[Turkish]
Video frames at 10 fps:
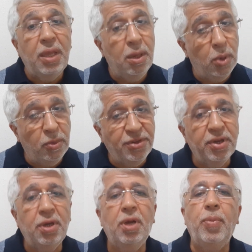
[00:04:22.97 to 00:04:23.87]
İmamın
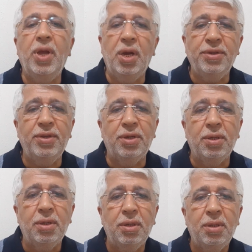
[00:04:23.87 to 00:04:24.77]
sarığı beyazdır.
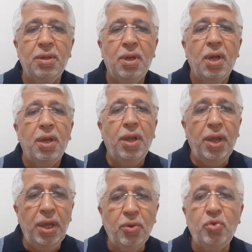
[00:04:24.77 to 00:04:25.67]
En